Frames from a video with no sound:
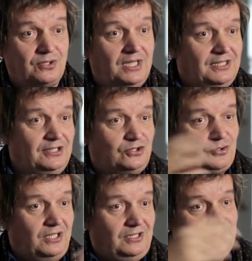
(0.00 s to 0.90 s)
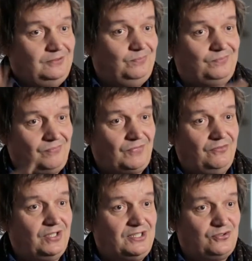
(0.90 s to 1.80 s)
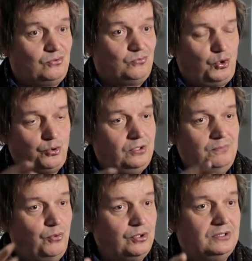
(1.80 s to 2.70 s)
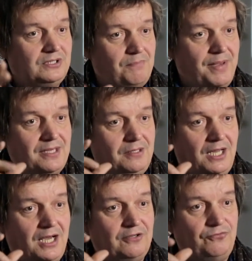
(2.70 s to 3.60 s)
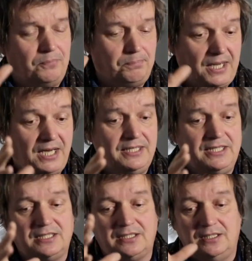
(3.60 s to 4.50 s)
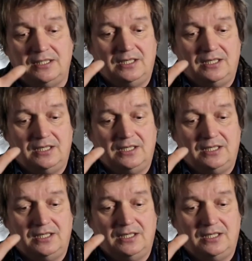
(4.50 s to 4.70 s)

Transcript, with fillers: Also in so einer wirklich so ein Kuddelmuddel Gemengelage von Panik,